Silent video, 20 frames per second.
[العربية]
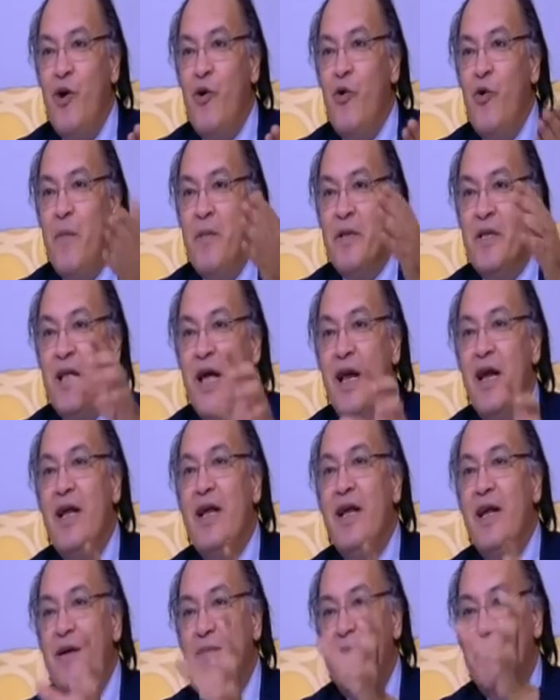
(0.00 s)

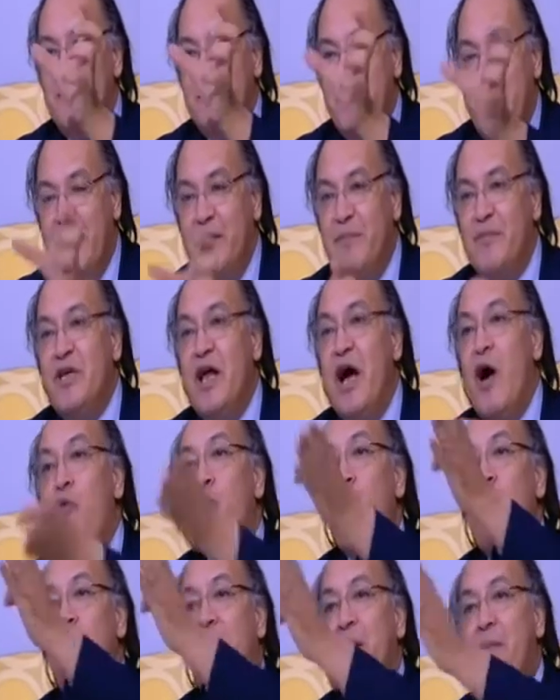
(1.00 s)
وبالتالي يعني من
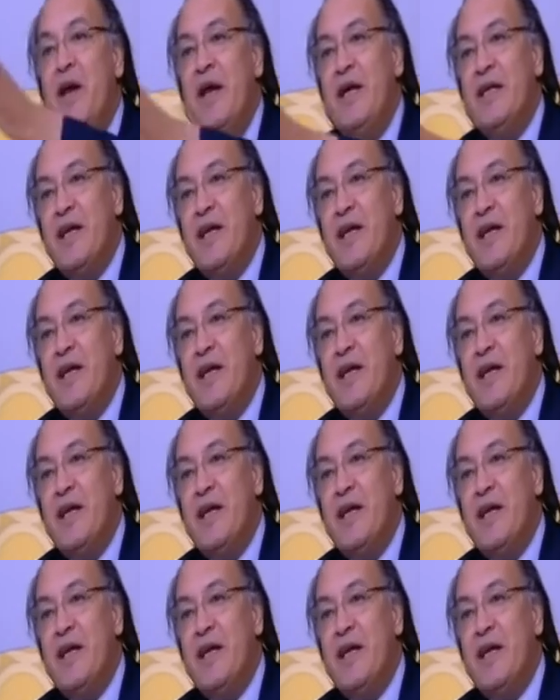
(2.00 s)
اول عمليه